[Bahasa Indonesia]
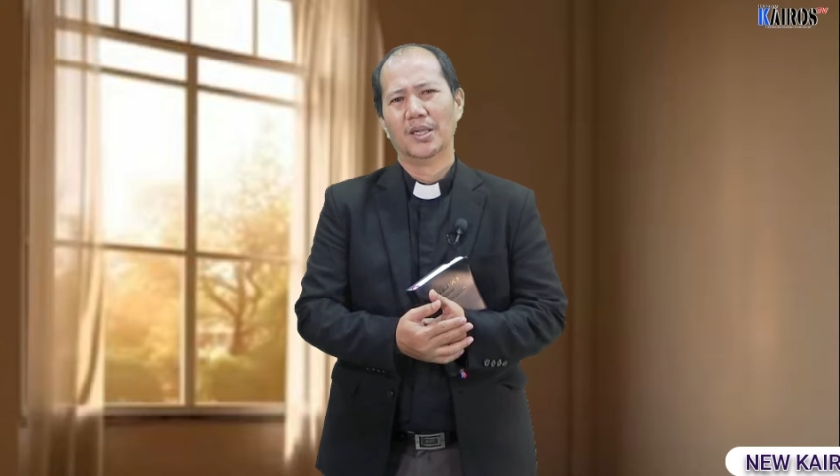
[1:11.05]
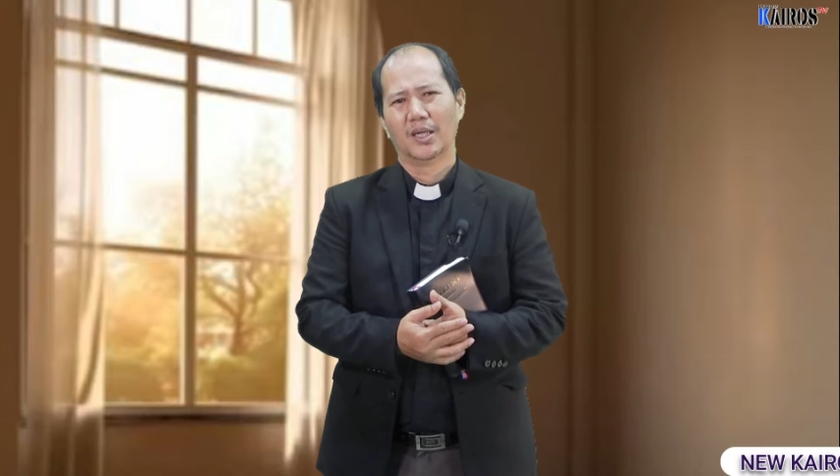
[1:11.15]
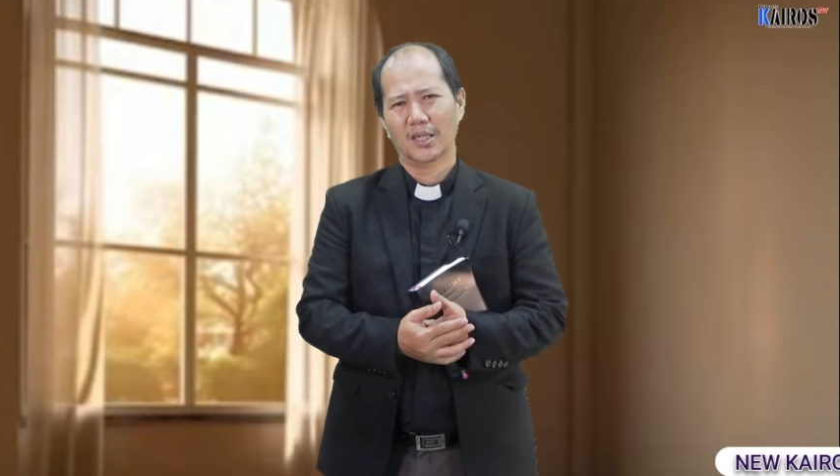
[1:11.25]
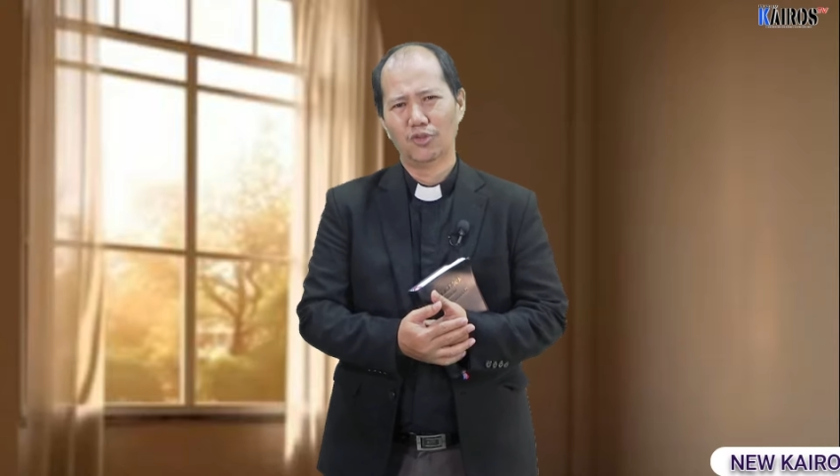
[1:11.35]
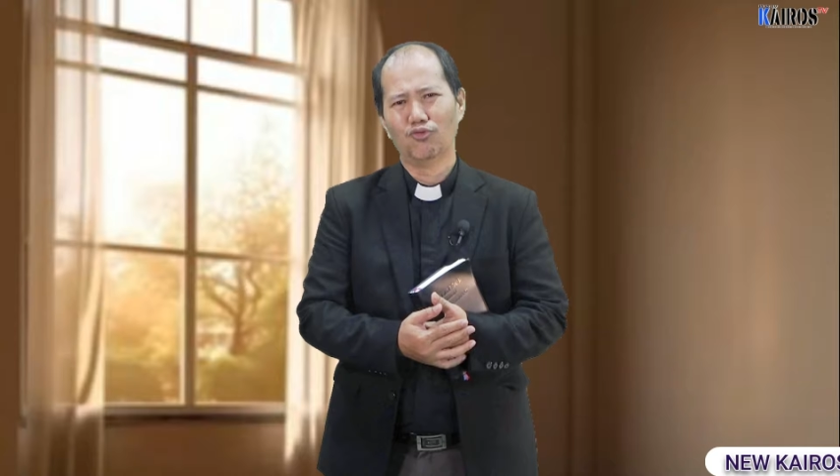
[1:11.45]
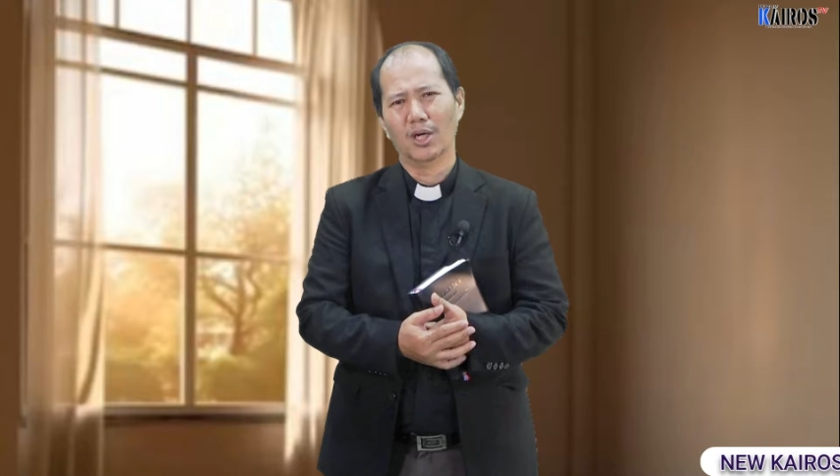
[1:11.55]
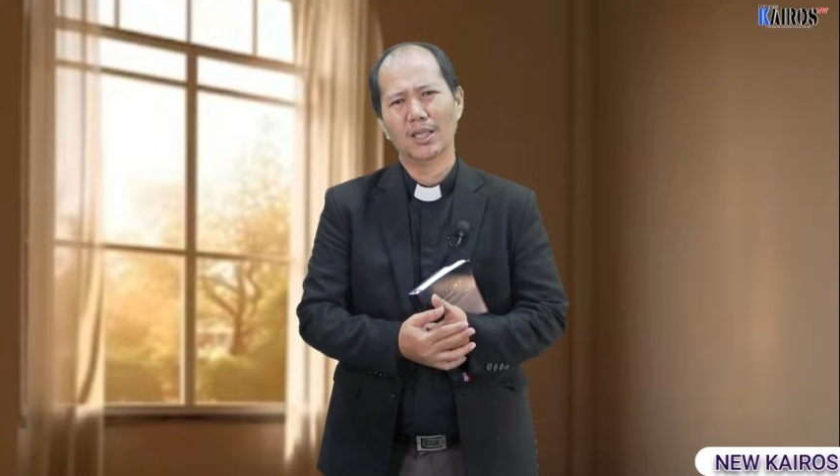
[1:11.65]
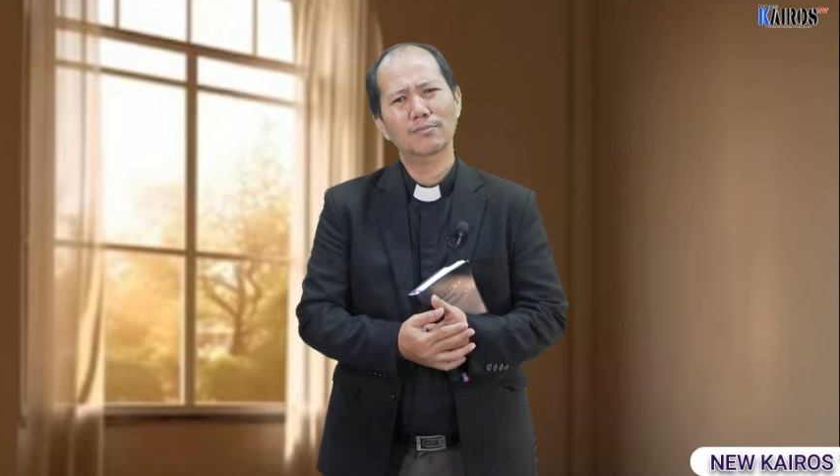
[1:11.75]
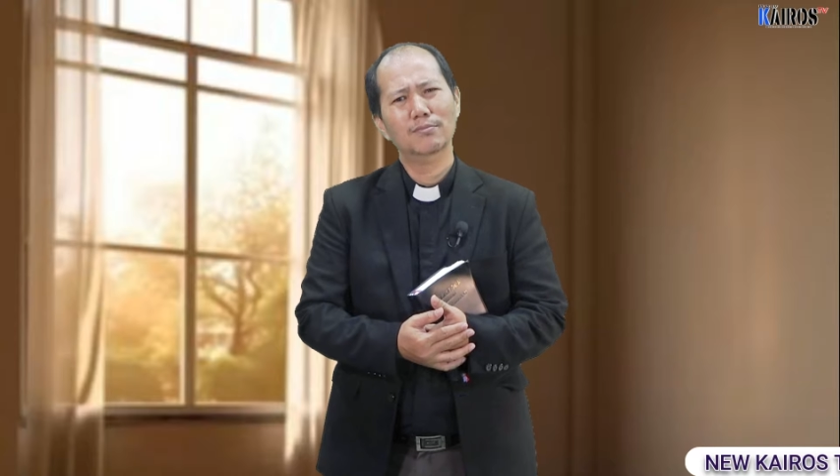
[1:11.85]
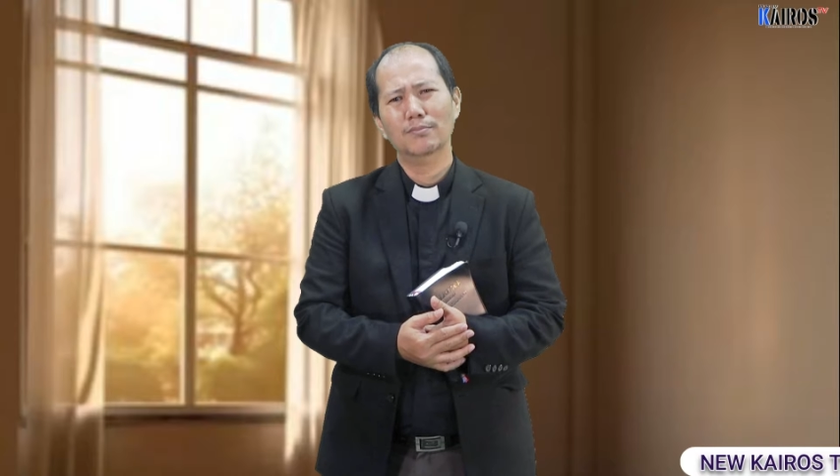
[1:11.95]
Karena
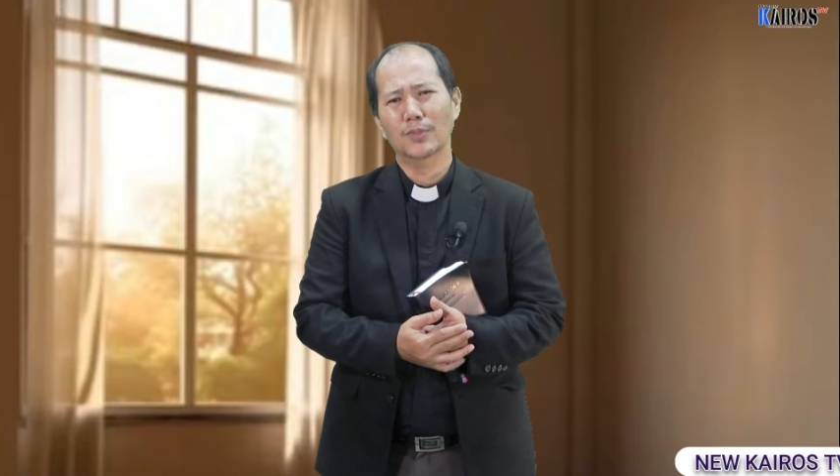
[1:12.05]
Tuhan